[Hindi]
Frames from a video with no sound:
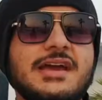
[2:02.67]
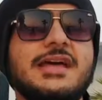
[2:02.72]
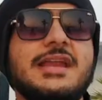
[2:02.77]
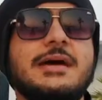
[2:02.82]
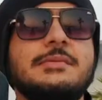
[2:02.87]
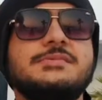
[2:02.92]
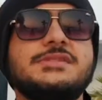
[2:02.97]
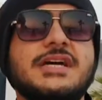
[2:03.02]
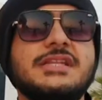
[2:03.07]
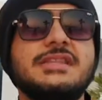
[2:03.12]
अगर
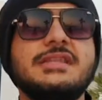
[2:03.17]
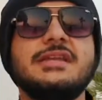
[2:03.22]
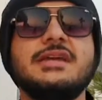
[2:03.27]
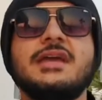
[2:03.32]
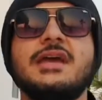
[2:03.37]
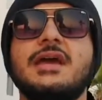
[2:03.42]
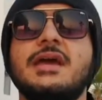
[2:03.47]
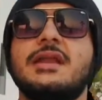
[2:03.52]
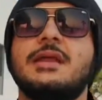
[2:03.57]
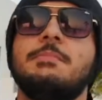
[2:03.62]
आप चाहते ना
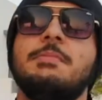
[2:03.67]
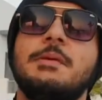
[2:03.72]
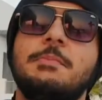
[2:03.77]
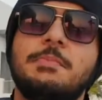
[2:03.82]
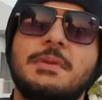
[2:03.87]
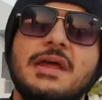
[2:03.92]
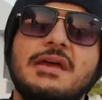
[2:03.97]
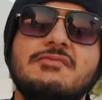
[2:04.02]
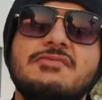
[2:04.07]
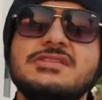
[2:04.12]
कि अगर आपकी
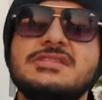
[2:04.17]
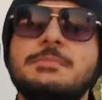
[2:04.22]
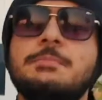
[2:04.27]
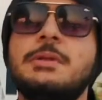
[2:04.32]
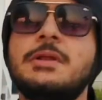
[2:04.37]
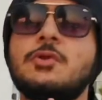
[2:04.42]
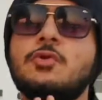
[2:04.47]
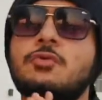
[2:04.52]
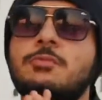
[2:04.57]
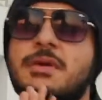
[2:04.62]
प्राइवेसी
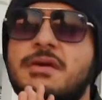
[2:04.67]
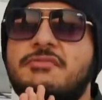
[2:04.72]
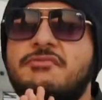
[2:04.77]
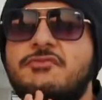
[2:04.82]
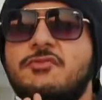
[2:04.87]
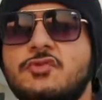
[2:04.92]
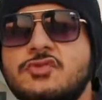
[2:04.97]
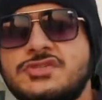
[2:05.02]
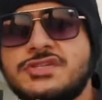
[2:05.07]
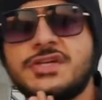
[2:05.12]
बिल्कुल
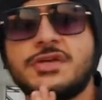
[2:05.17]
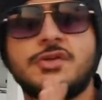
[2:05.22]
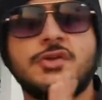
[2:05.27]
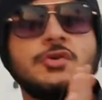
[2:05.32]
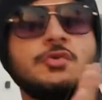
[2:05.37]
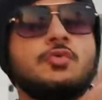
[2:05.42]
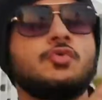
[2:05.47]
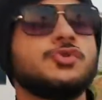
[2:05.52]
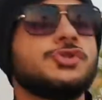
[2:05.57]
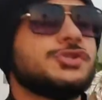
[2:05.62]
महफूज है
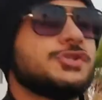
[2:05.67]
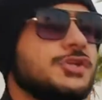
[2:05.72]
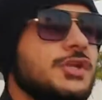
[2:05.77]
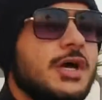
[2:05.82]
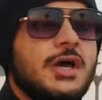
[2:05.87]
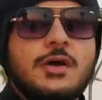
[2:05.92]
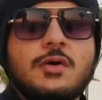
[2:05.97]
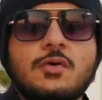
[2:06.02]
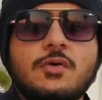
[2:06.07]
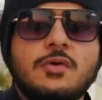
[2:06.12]
और कुछ
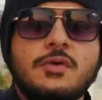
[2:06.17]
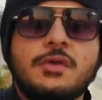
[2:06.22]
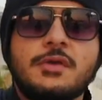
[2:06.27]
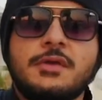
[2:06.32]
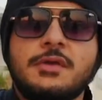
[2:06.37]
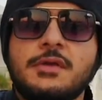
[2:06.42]
ना हो